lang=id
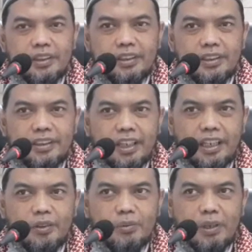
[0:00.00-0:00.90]

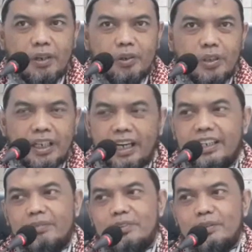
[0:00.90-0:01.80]
selalu mendahulukan
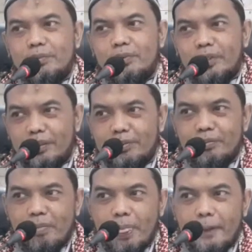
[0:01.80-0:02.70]
adab sebelum ilmu
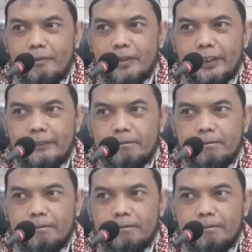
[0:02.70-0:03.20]
ya.